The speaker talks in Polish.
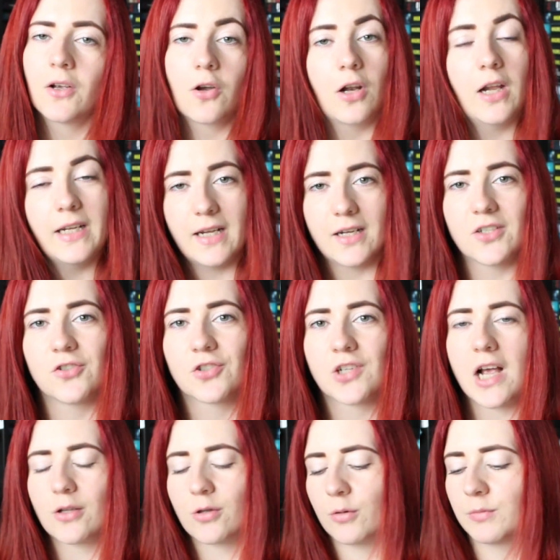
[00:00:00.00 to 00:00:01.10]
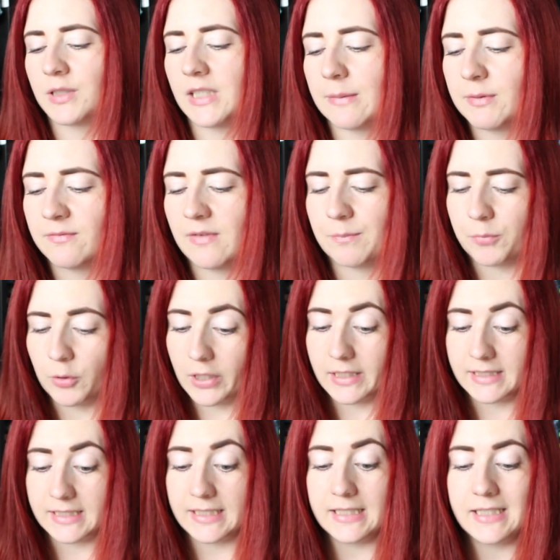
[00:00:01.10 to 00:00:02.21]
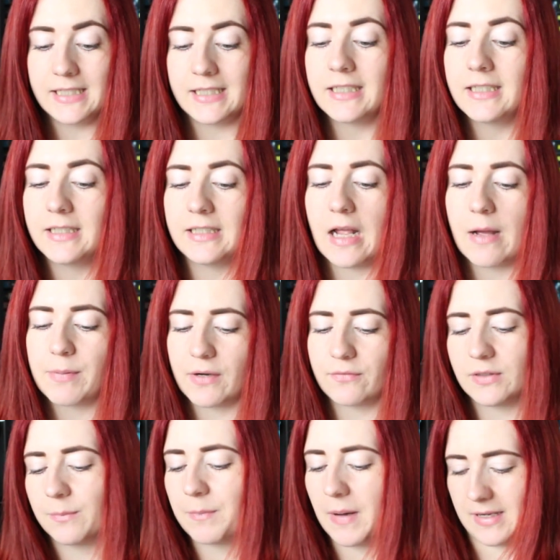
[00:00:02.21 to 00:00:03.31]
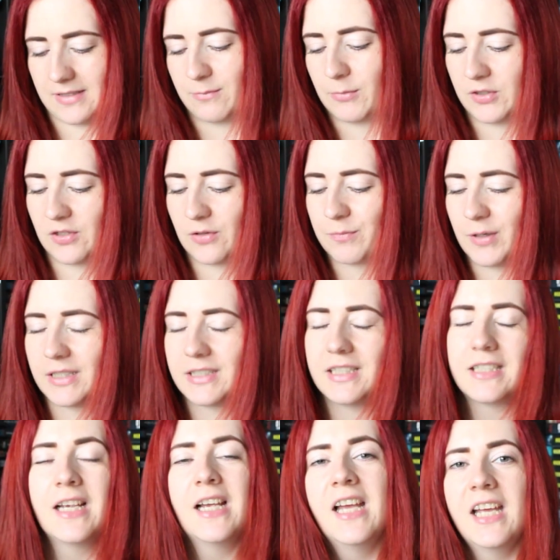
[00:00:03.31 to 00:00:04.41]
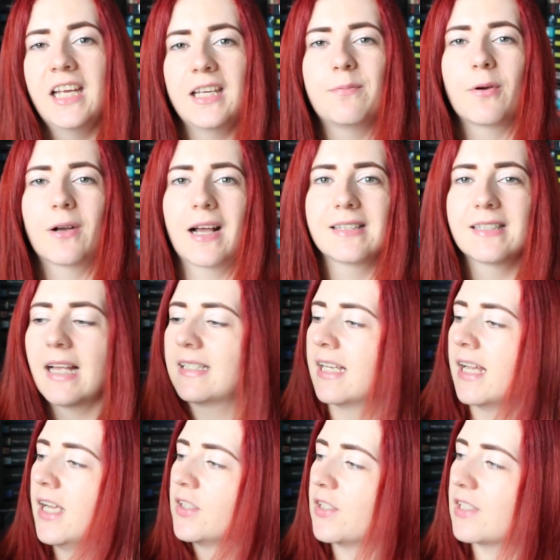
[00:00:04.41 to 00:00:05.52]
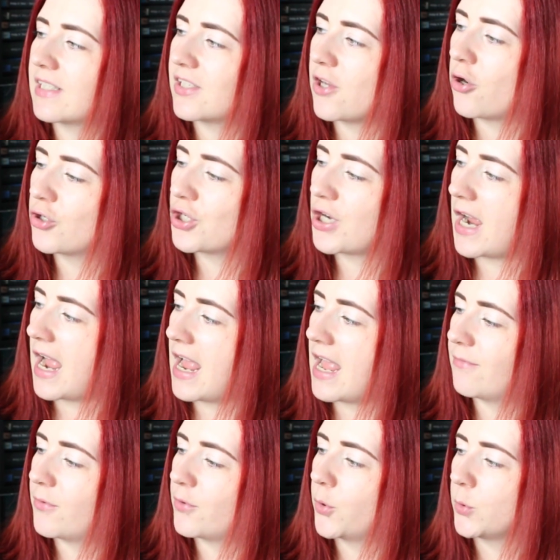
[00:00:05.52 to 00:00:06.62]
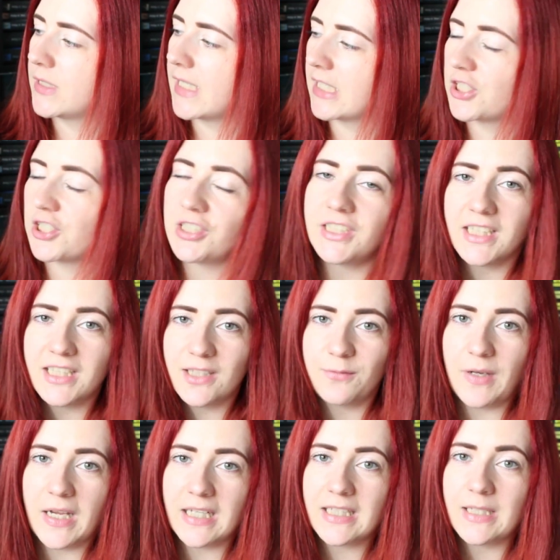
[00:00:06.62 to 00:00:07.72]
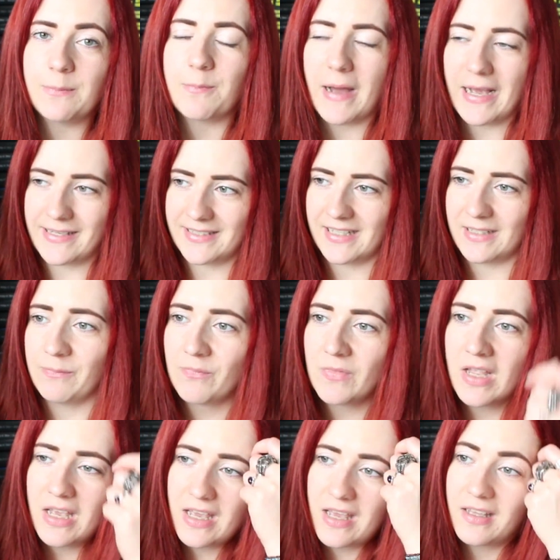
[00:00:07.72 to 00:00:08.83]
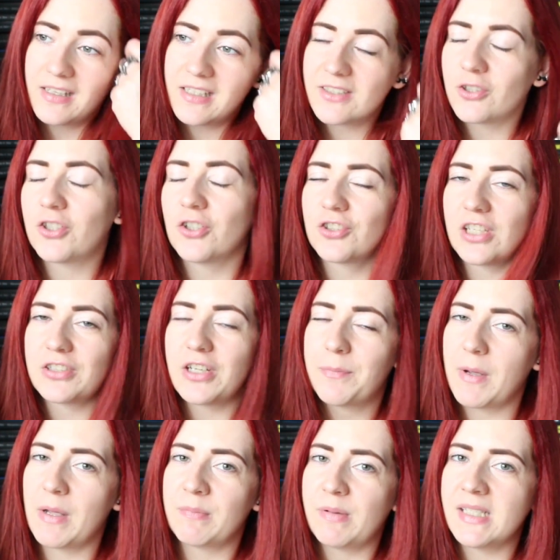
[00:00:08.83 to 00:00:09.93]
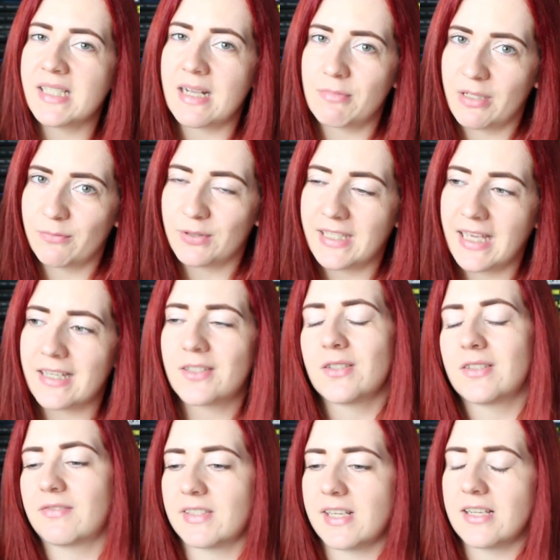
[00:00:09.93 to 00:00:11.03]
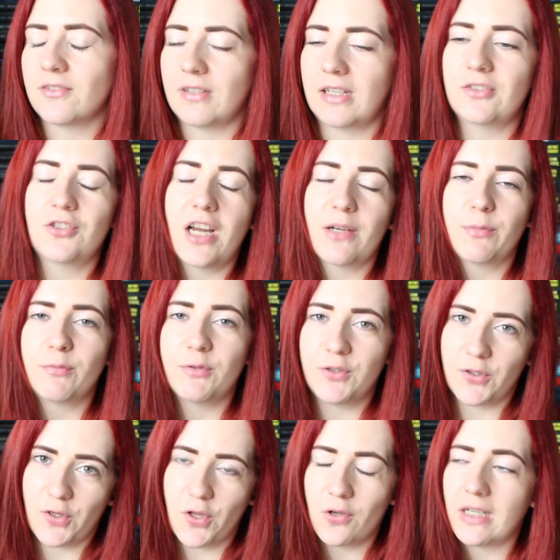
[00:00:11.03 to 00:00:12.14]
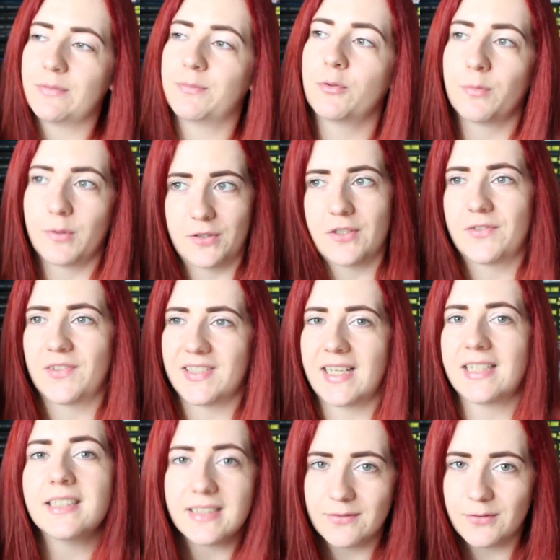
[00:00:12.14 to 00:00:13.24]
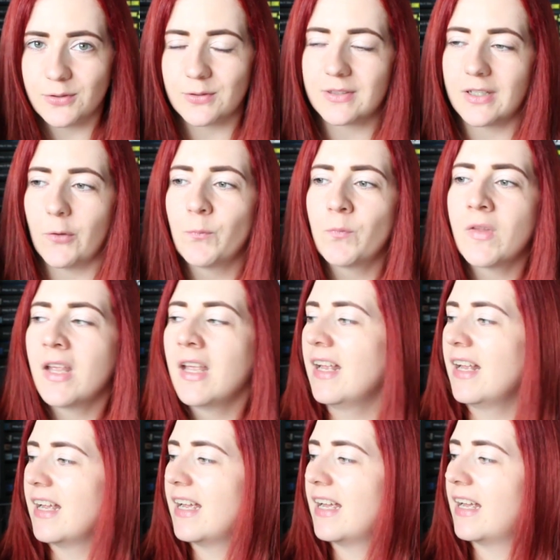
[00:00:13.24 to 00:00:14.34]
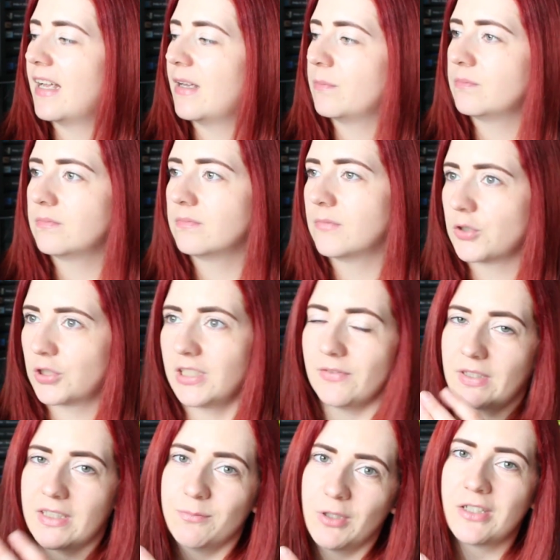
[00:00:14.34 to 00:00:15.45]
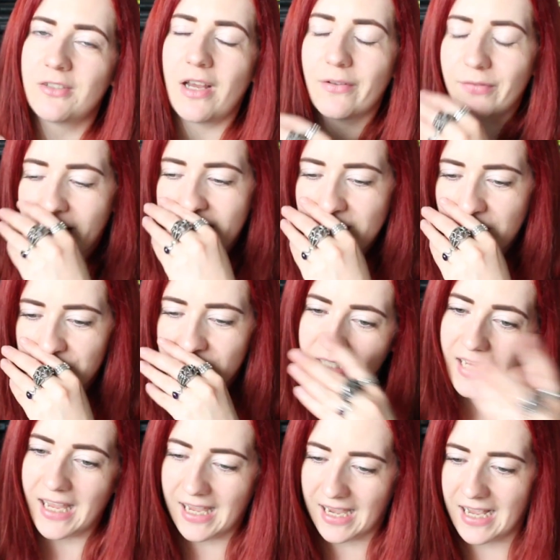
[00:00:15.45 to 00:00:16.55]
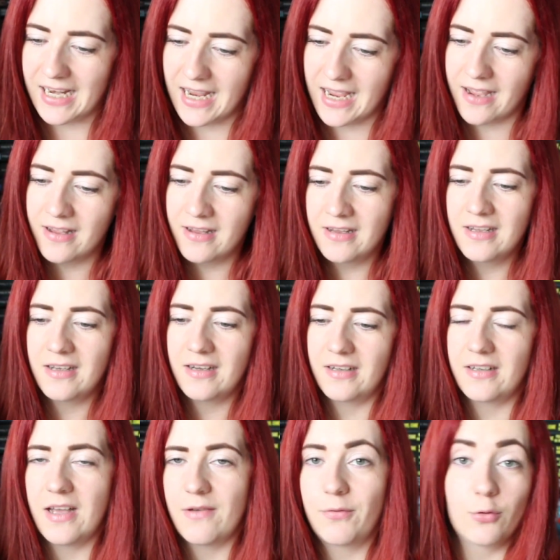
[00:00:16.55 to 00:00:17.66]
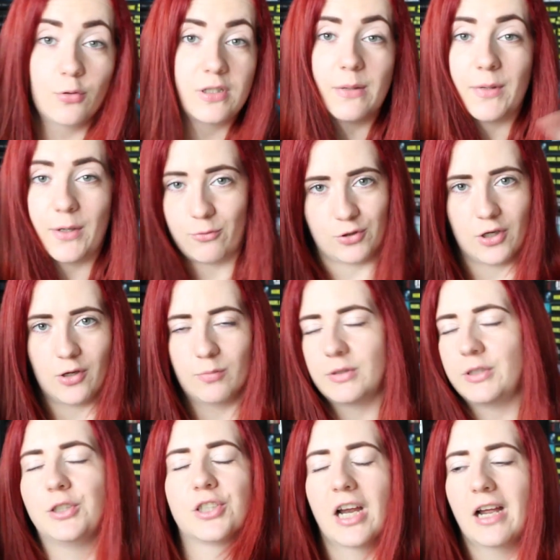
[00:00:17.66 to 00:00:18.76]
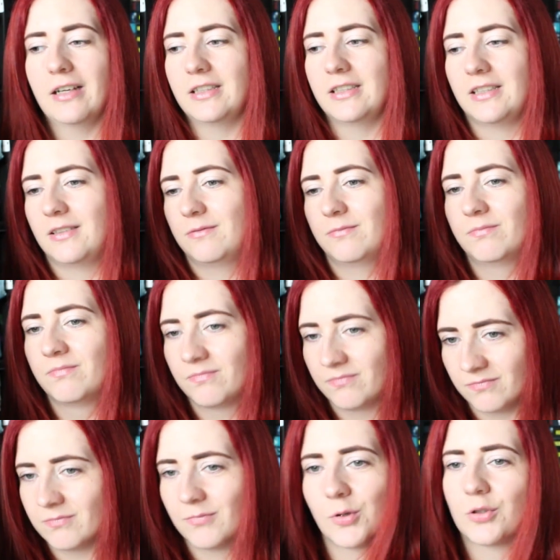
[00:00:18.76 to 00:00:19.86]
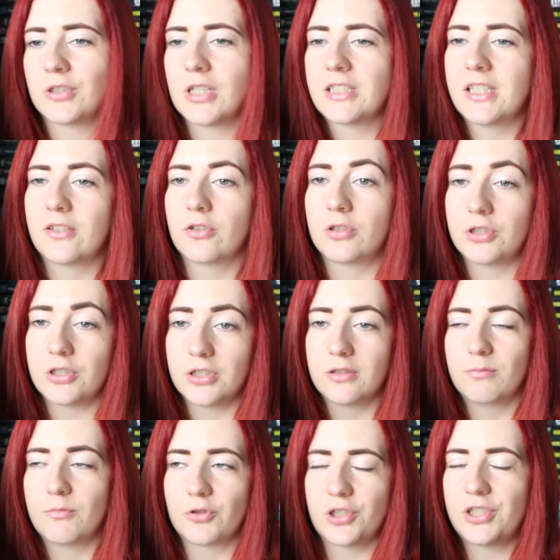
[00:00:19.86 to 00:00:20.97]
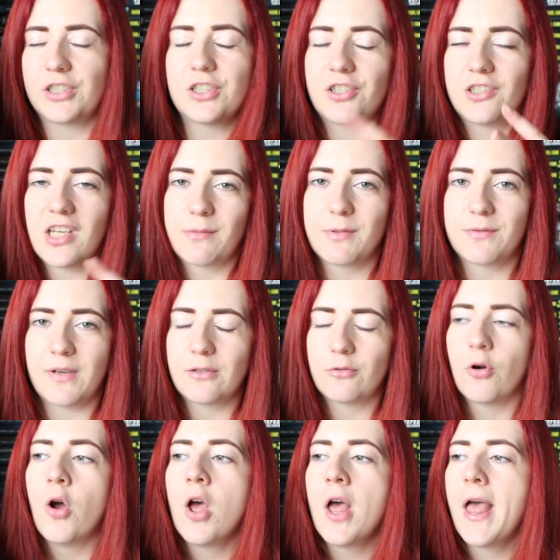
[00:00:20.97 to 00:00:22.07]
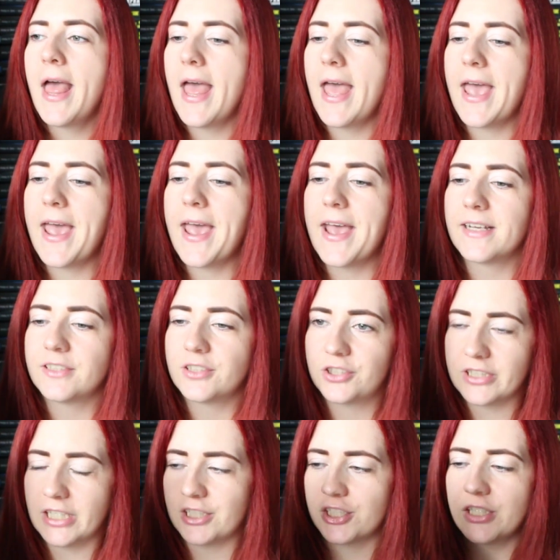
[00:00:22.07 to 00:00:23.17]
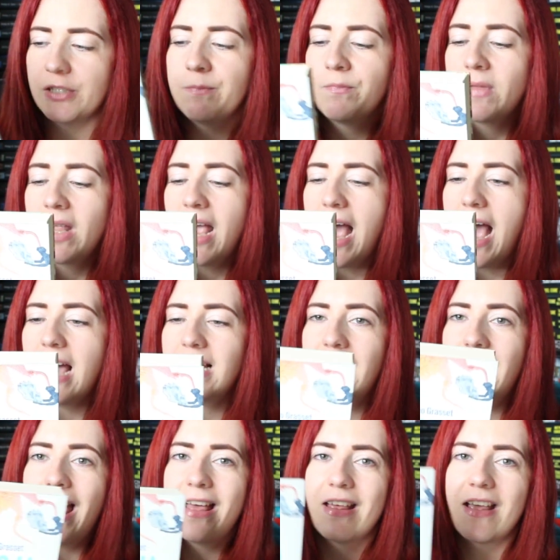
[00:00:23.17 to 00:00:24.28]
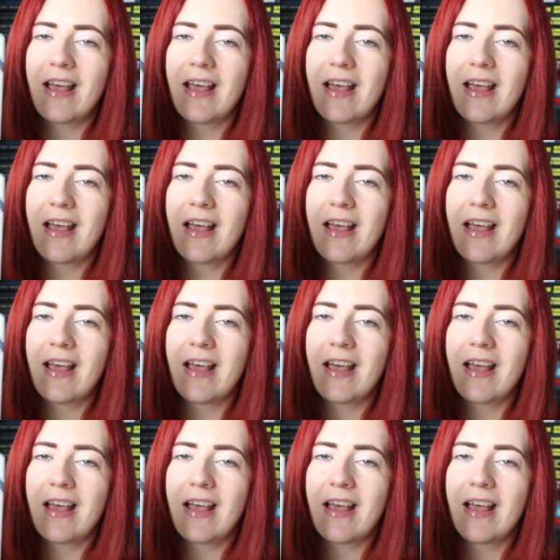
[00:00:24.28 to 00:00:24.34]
Kolejna książka, którą chciałabym Wam polecić i naprawdę bardzo mocno ją polecić i pokazać, to jest książka Ewolucja, czyli Jeden Wielki Bajzel. E, jest to książka trochę powiem bliska mojemu sercu ze względu na to, że jakby mój doktorat był mocno związany z ewolucją. E, może nie w takim ujęciu jak w tej książce, ale e, ewolucja ma różne oblicza i może się, dotyczy, może się tyczyć jakby wielu rzeczy, ale